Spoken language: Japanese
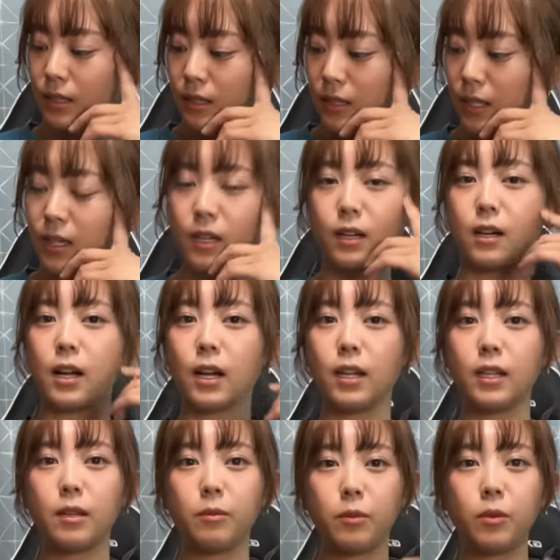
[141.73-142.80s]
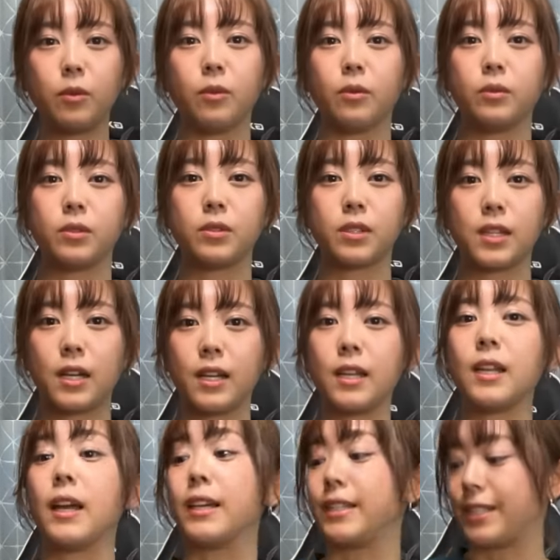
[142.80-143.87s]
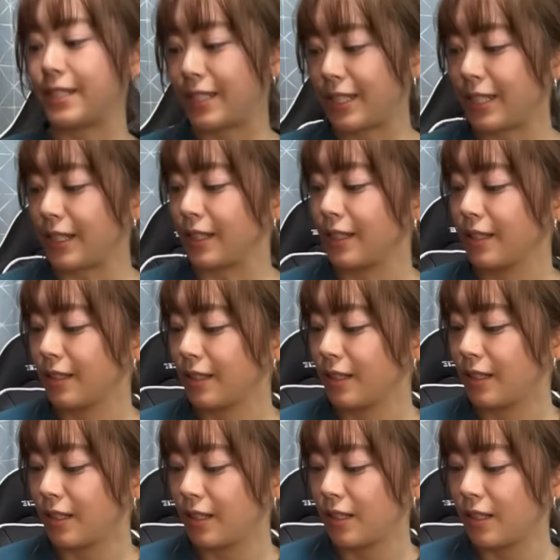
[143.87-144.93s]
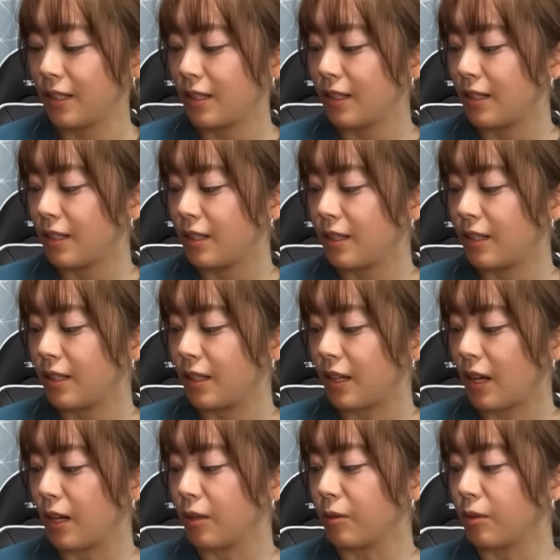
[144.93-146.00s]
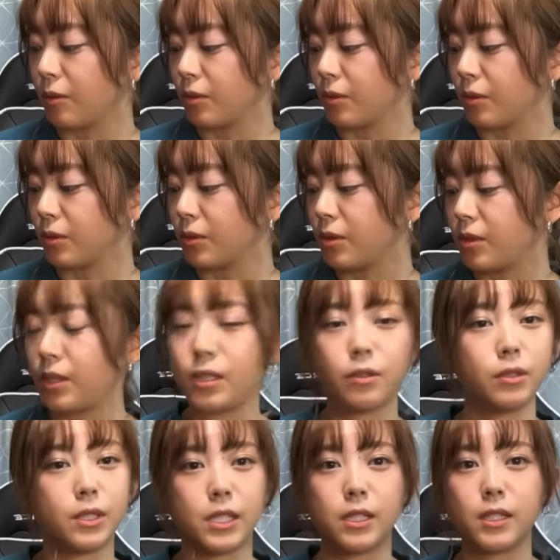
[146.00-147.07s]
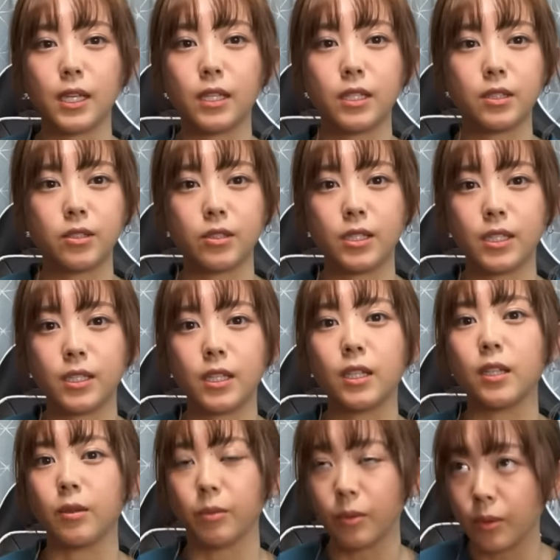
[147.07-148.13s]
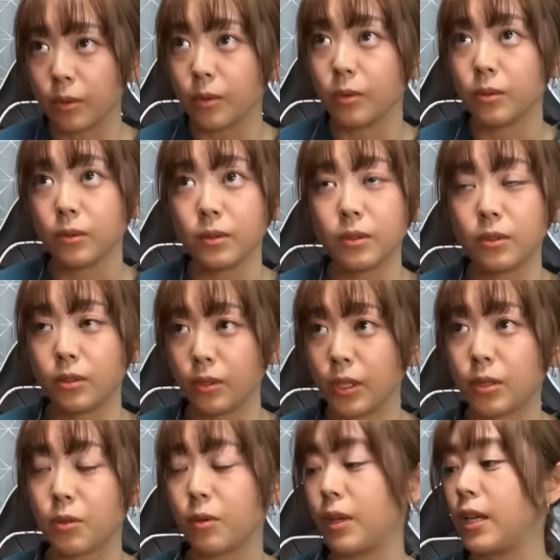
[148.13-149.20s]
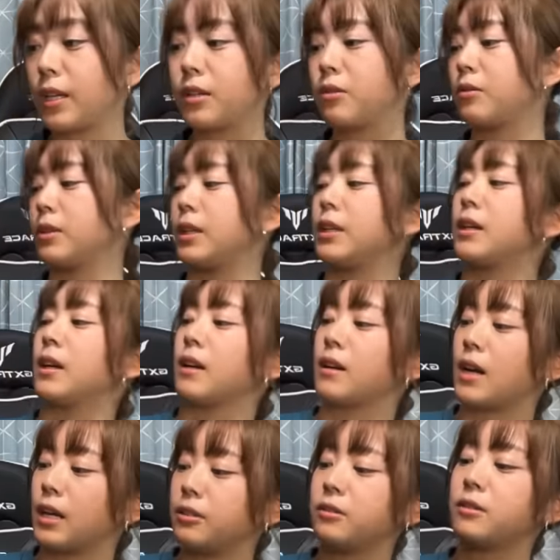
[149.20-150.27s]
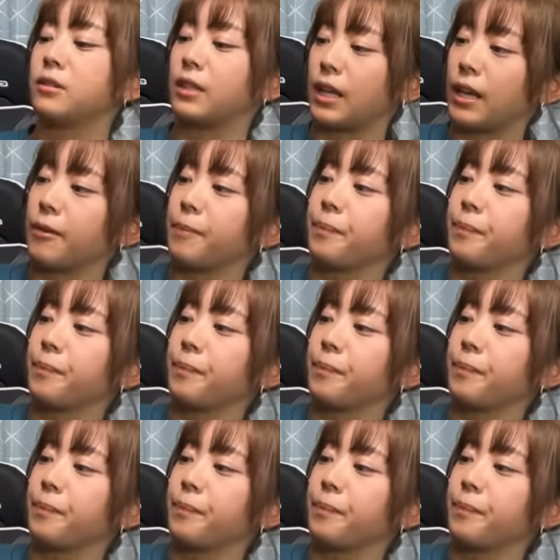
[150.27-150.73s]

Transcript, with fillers: だから体も疲れないしあの釣りを実際に釣りしてても本当にこれ1個でいいから軽くて